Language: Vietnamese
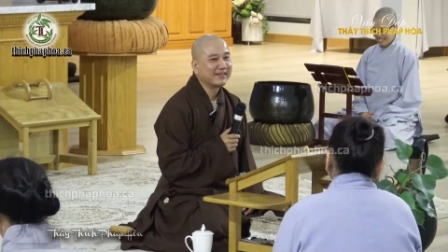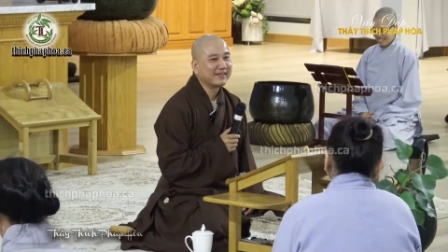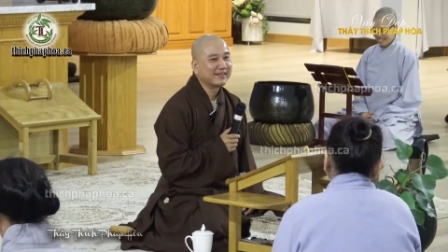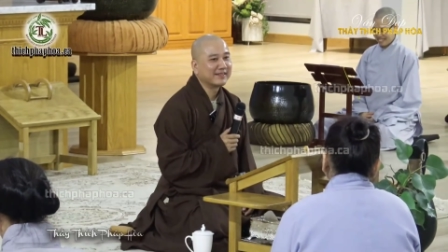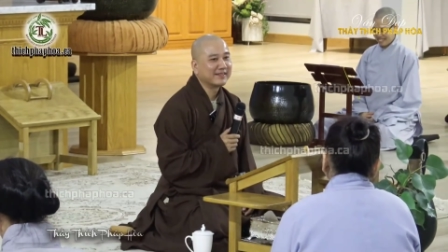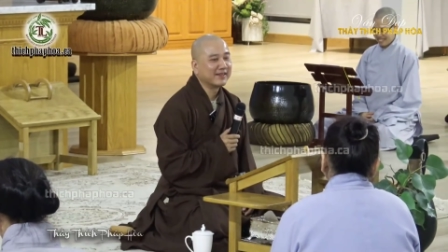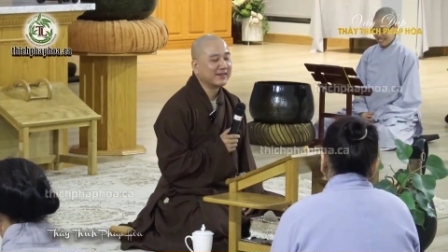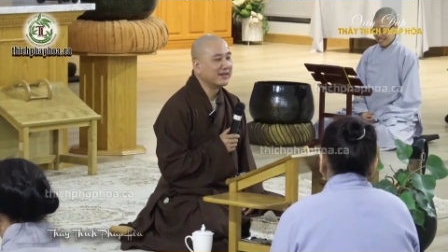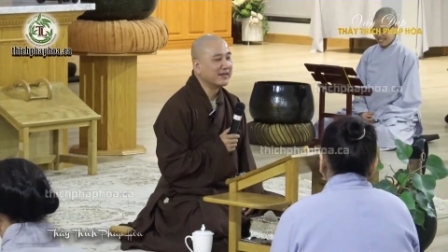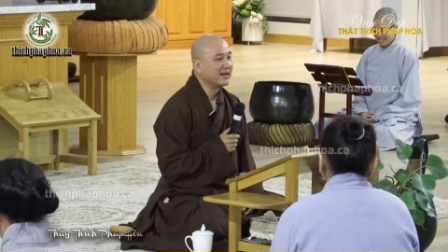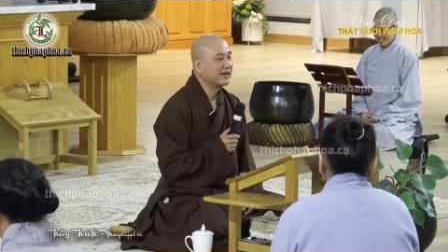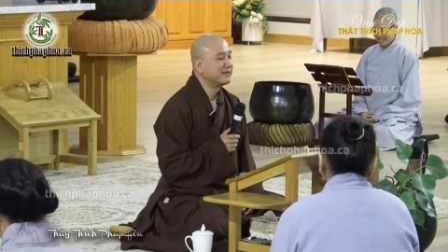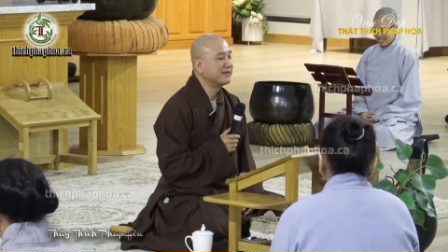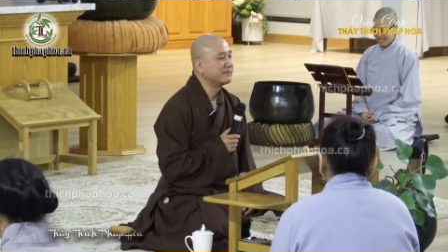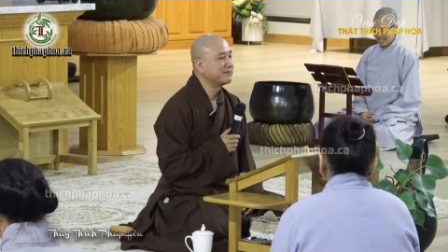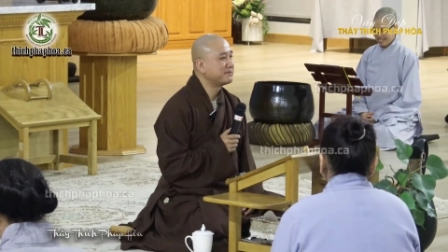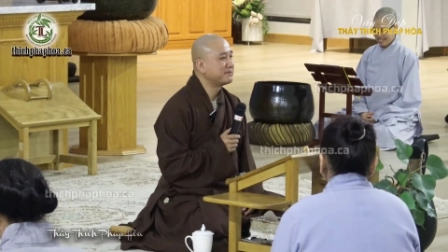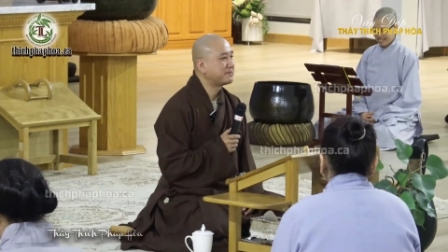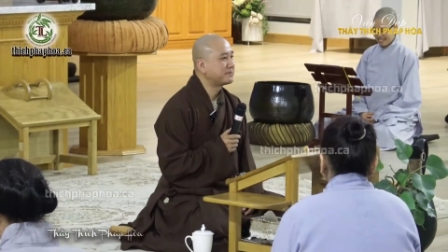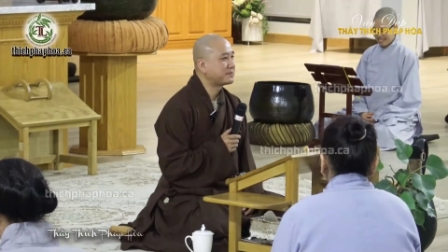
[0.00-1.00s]
Cho nên
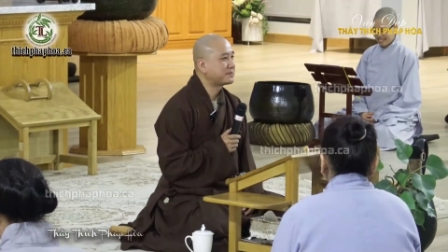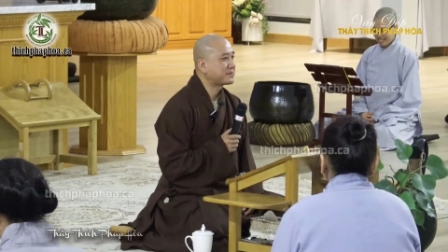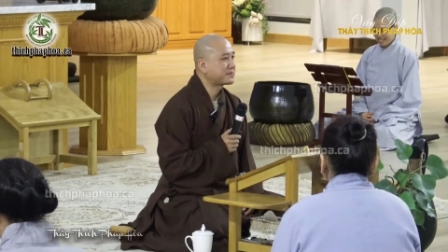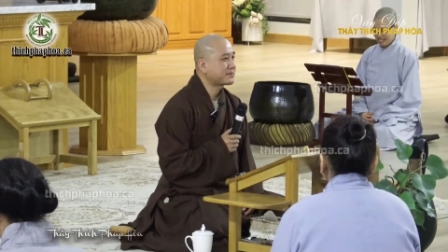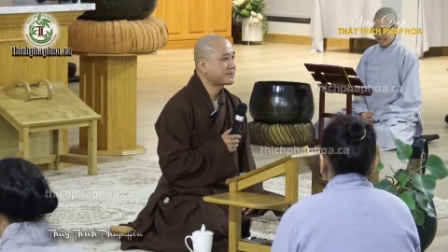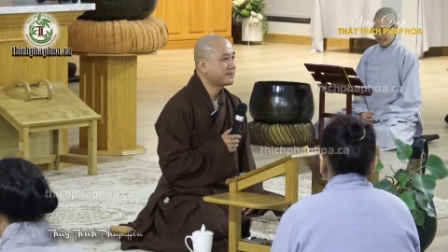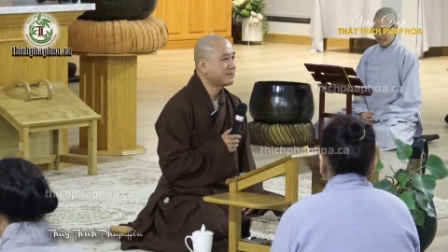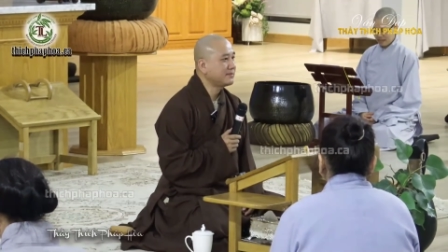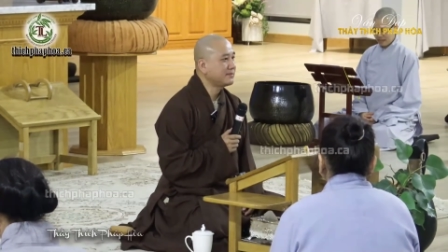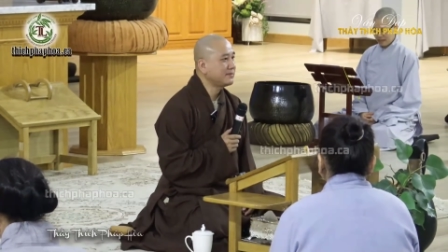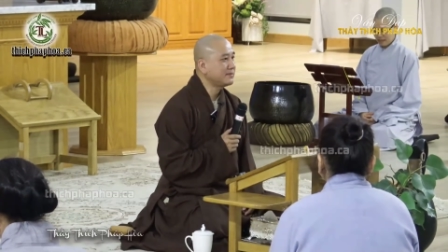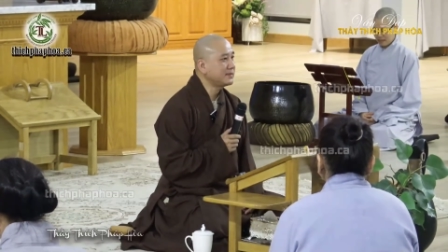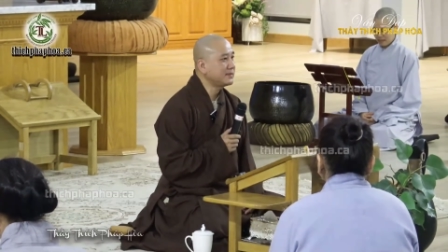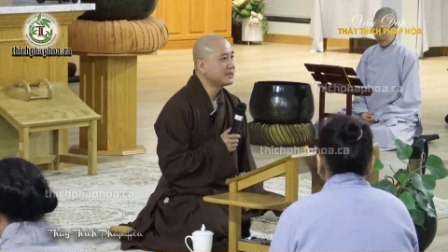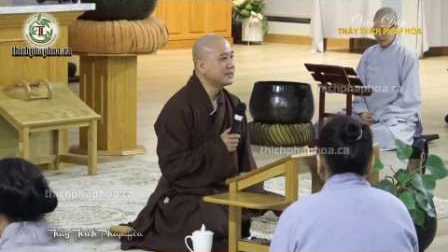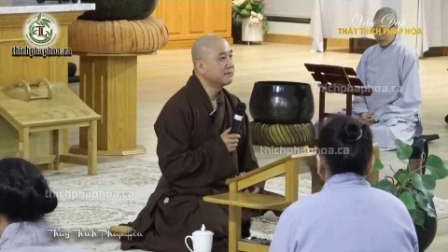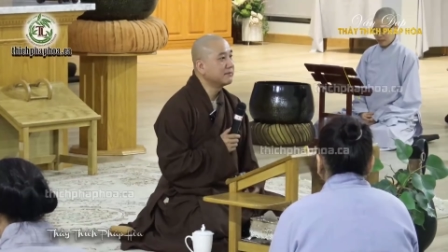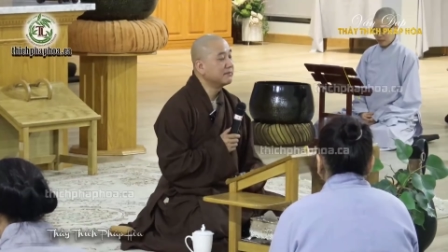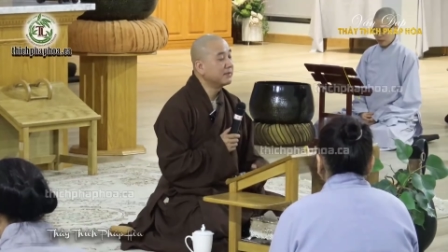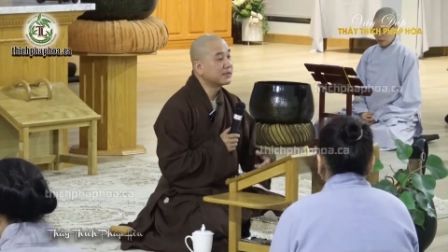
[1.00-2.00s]

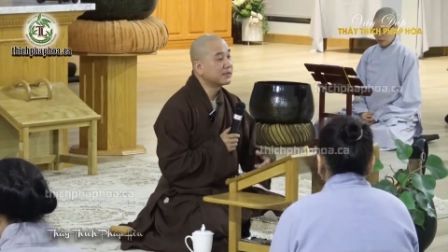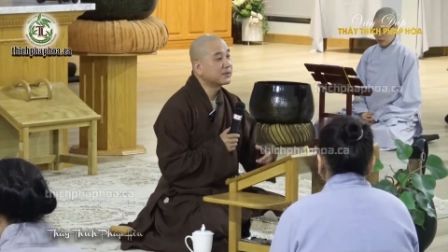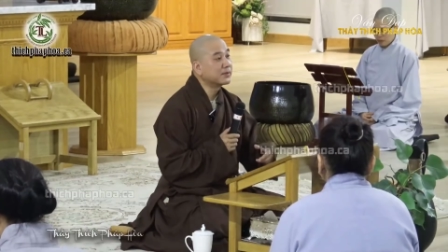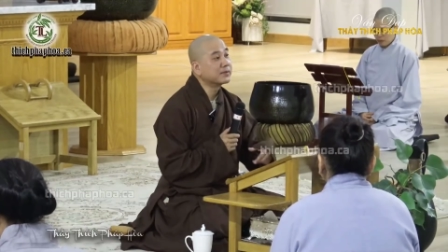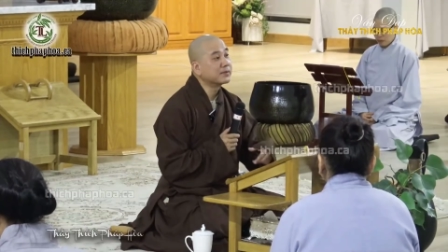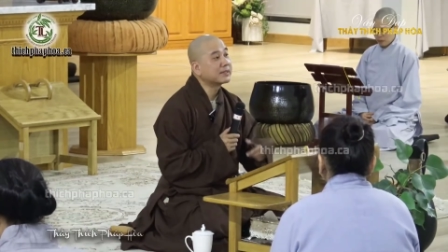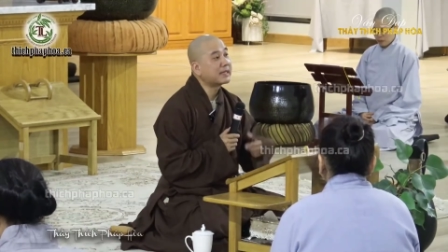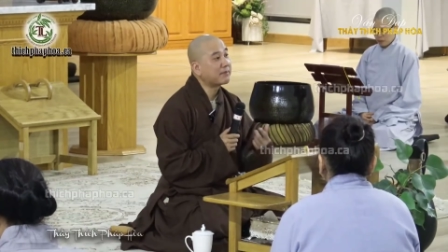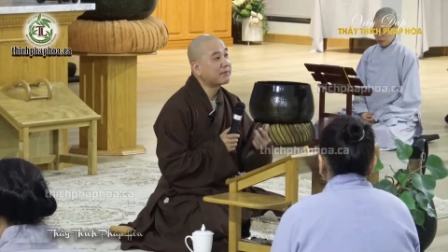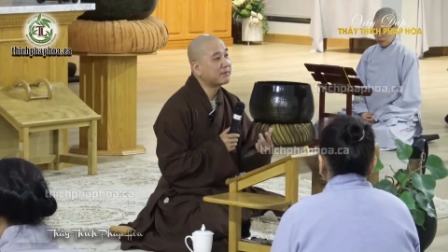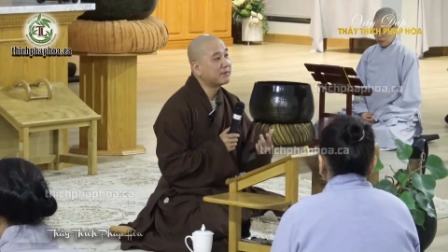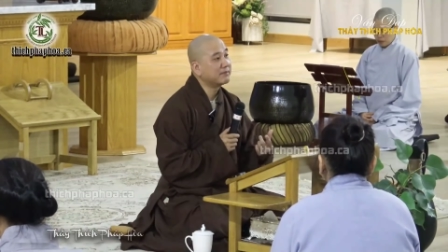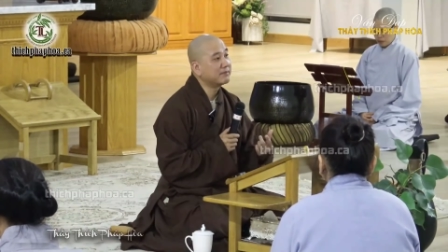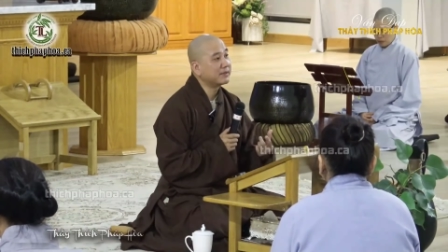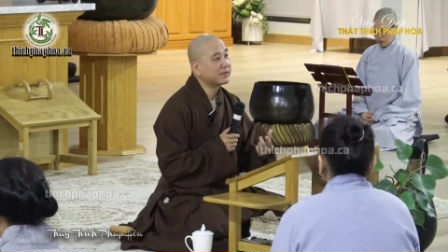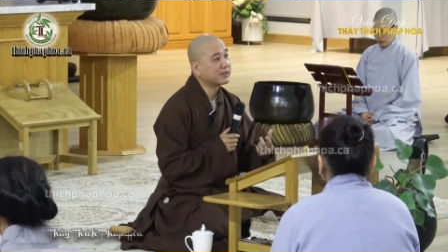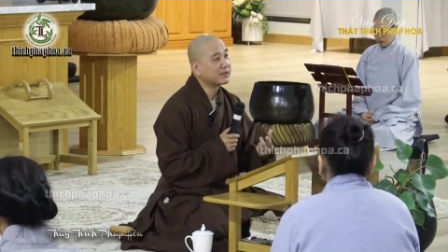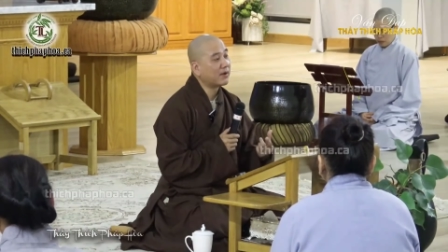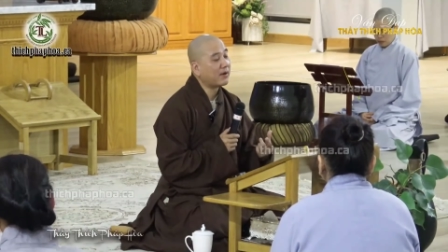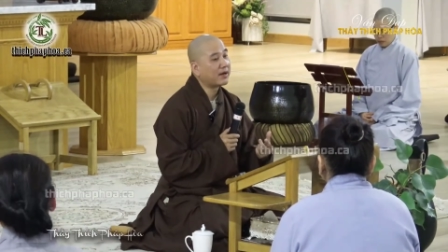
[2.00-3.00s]
mình tu tập
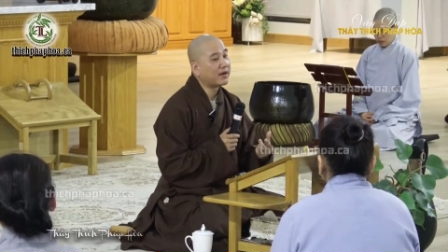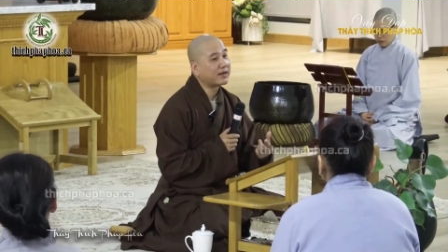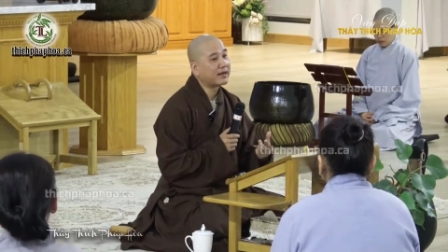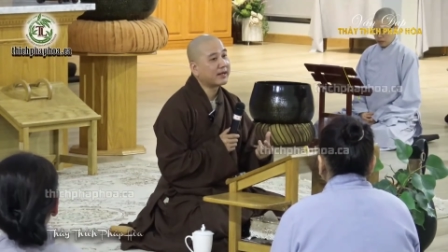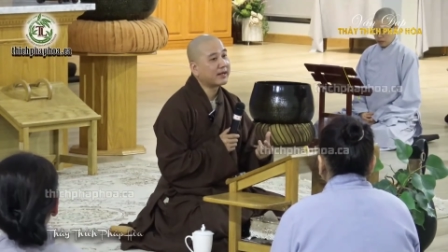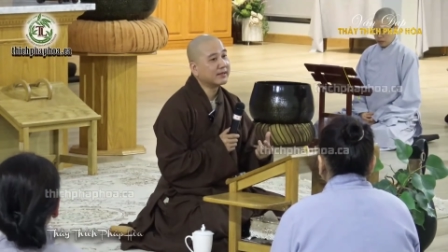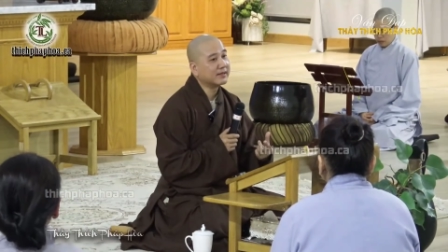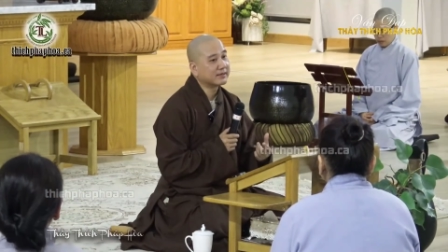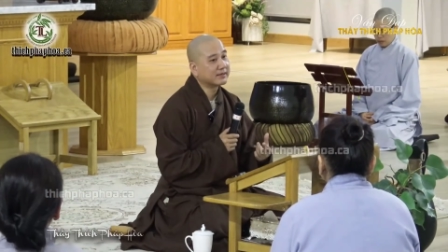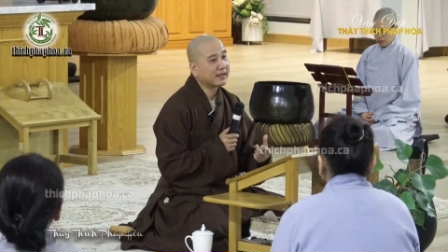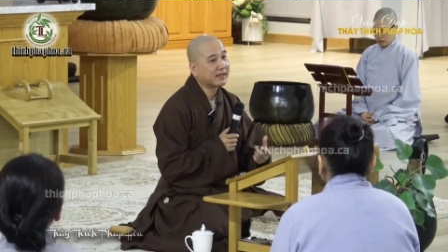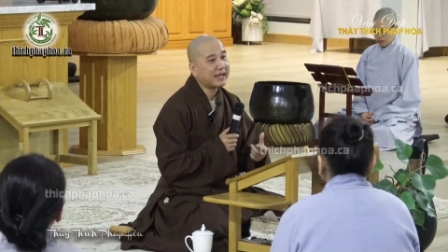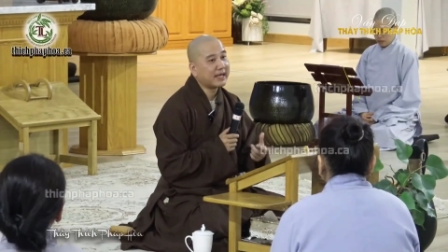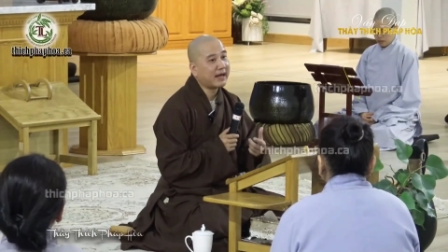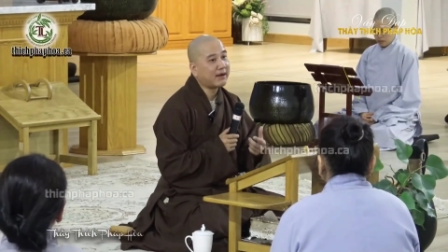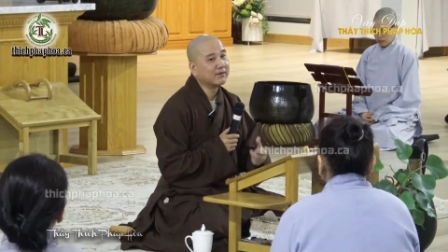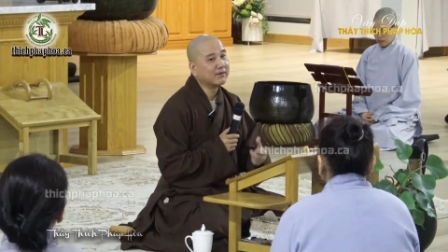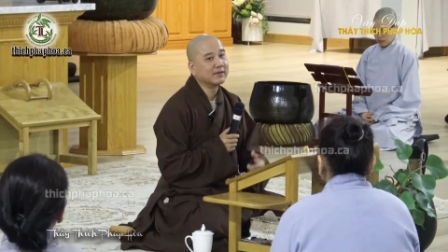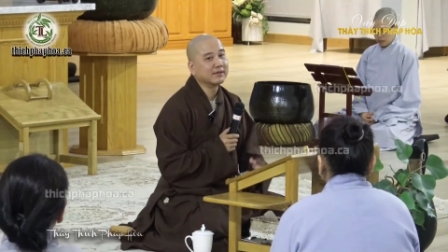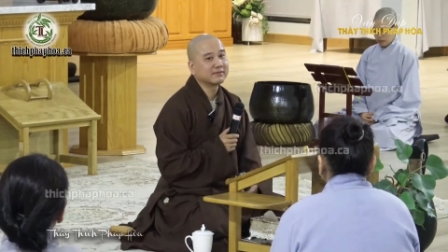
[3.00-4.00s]
mình tỏ ra được cái
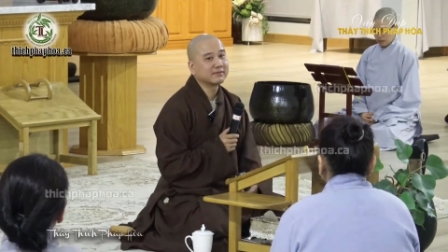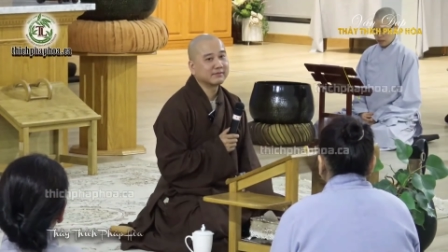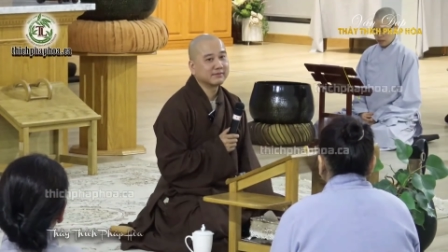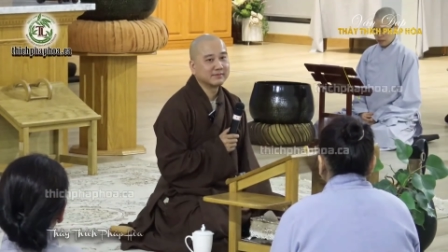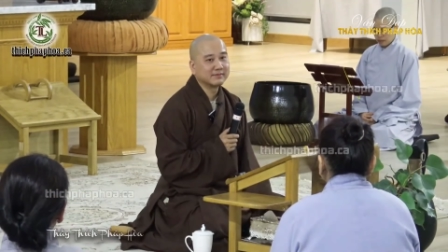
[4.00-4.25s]
đạo lực.